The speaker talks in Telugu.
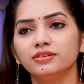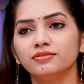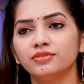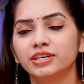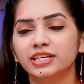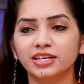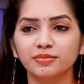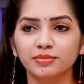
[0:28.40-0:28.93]

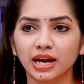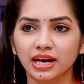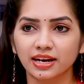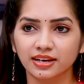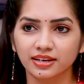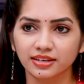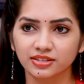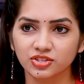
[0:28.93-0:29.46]
విక్రమ్
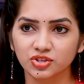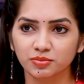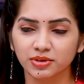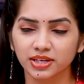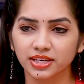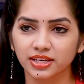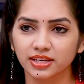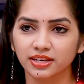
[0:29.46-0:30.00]
ల్యాండర్ నుంచి
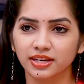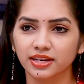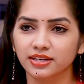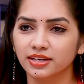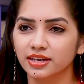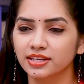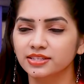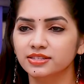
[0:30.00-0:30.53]
మనకి
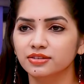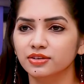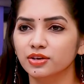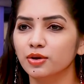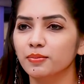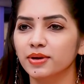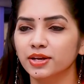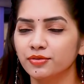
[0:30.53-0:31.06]
అట్లీస్ట్
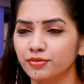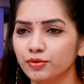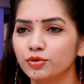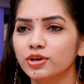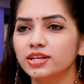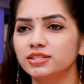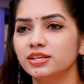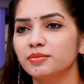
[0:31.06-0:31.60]
ఇంకా మనకి ఫ్యూ
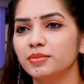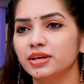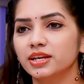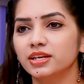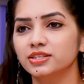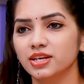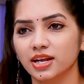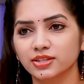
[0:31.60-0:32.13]
డేసే
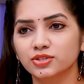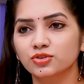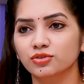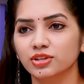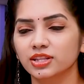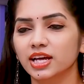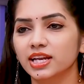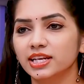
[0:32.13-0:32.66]
మనకి ఛాన్స్
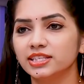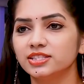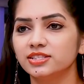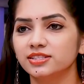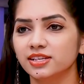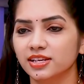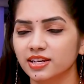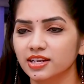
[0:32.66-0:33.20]
ఉంది దాని నుంచి
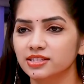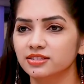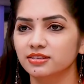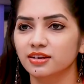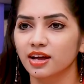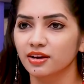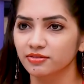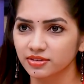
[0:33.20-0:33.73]
సిగ్నల్స్
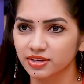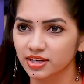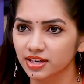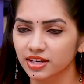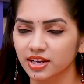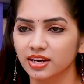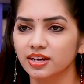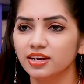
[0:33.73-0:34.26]

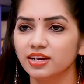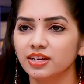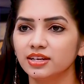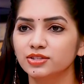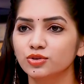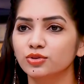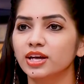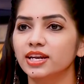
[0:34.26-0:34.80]
రావాలన్నా
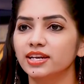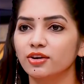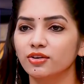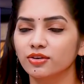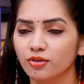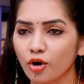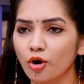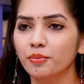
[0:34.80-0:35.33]
సో దాన్ని
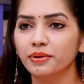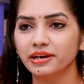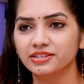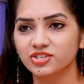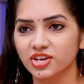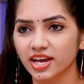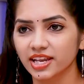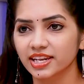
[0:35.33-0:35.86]
ఆపరేట్
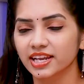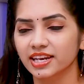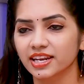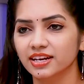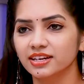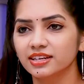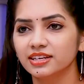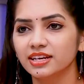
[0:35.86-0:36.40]
చేయాలి అన్నా
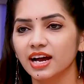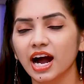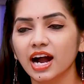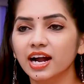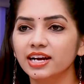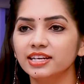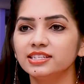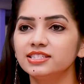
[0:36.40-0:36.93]

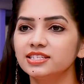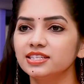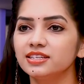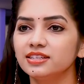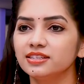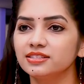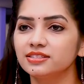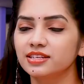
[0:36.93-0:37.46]
అక్కడి నుంచి
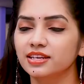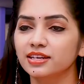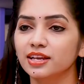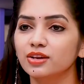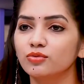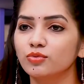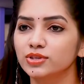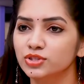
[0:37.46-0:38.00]

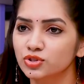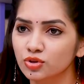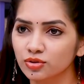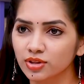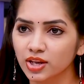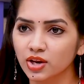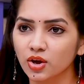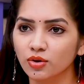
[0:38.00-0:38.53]
సిగ్నల్
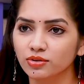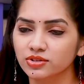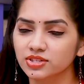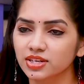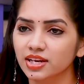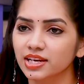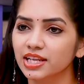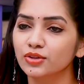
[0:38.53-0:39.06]
వస్తుంది
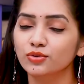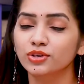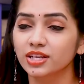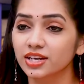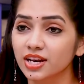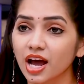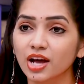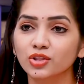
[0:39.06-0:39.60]
అనుకోవచ్చా లేదంటే
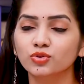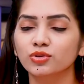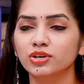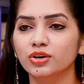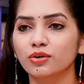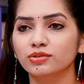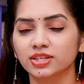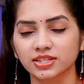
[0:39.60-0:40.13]
రాదు
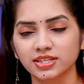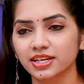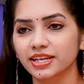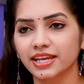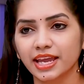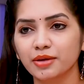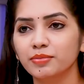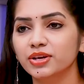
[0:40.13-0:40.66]
అనుకోవచ్చా అసలు
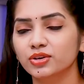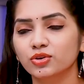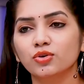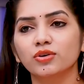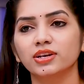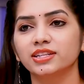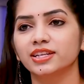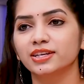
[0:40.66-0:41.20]

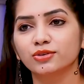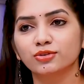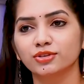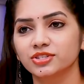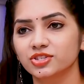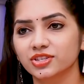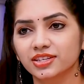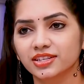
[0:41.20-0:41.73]
ఏమనుకోవాలి దాని
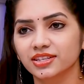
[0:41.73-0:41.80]
గురించి